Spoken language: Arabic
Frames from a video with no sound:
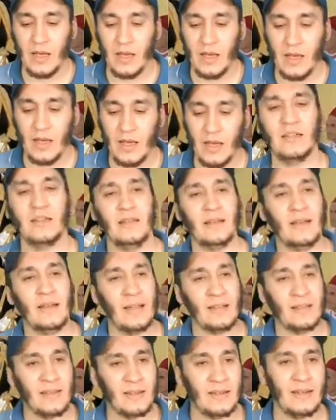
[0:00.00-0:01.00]
غادي
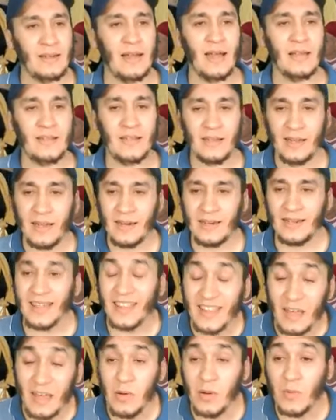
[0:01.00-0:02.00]
غادي غادي
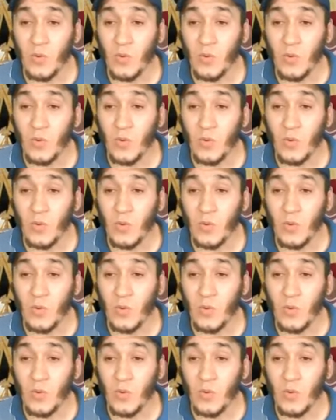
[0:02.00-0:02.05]
النظام